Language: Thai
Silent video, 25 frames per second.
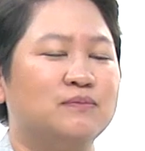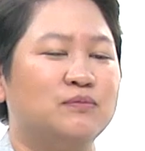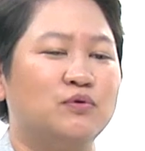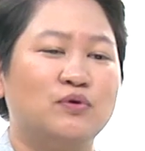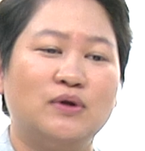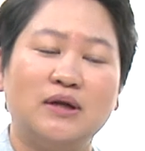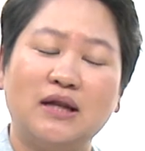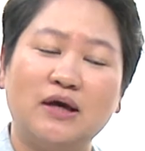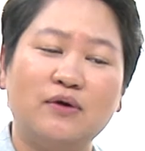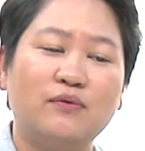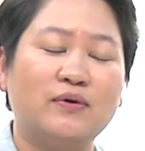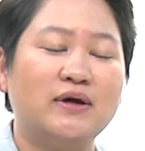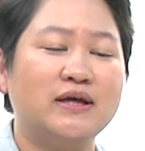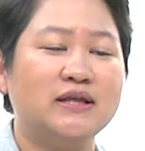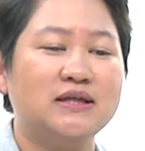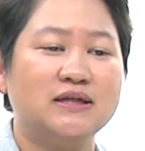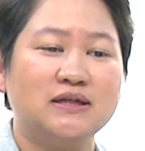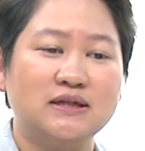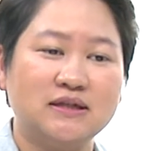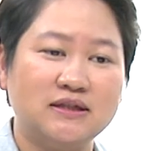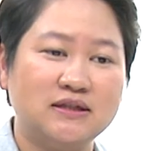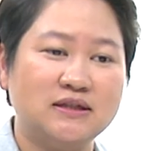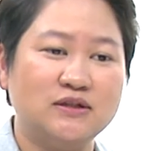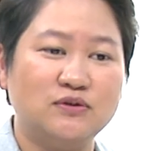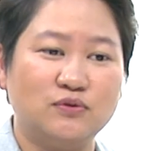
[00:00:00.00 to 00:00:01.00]
พูดเลยว่า
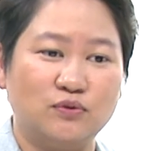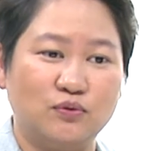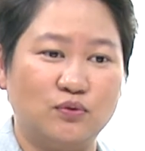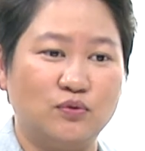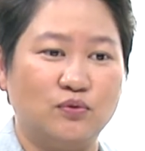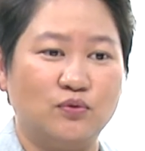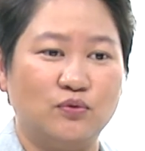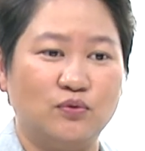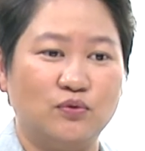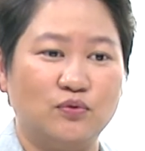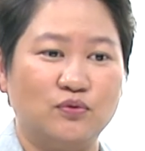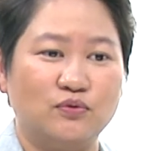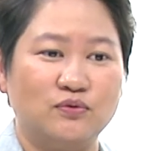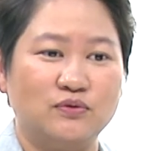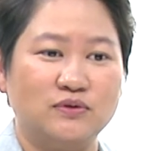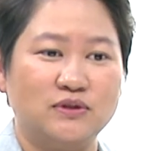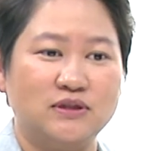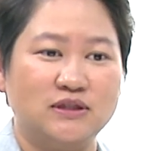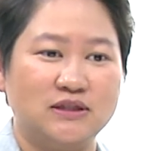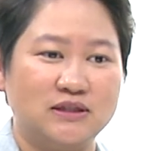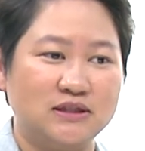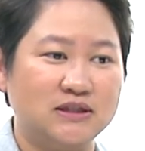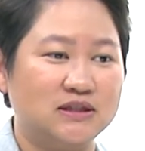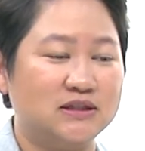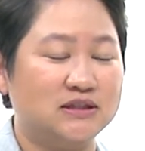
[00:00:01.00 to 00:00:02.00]
ยืนอยู่
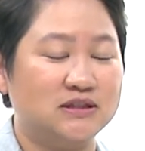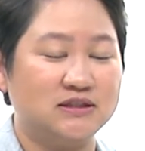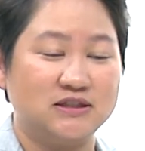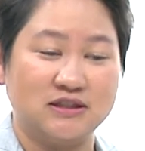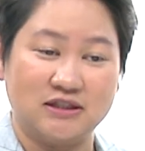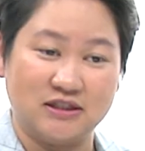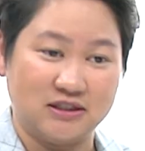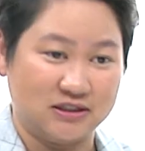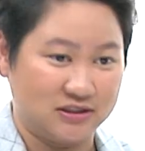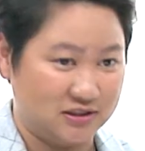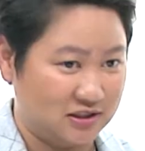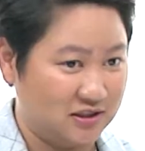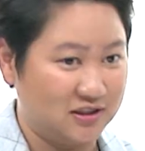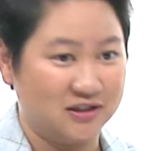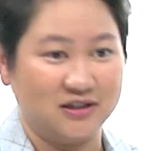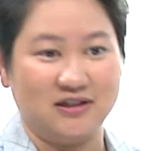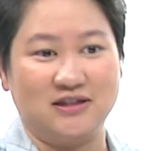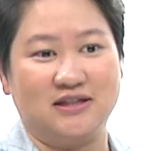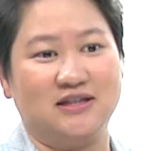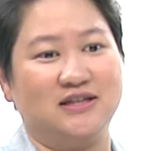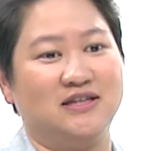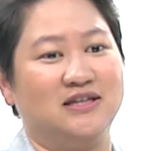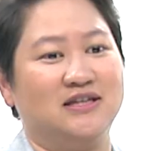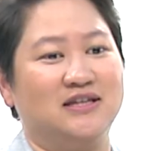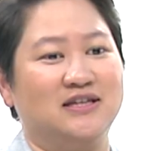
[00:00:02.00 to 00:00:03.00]
ยืนเฉยเฉ
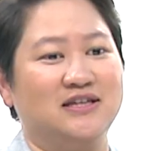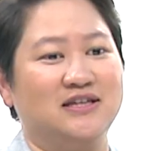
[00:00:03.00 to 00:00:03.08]
ย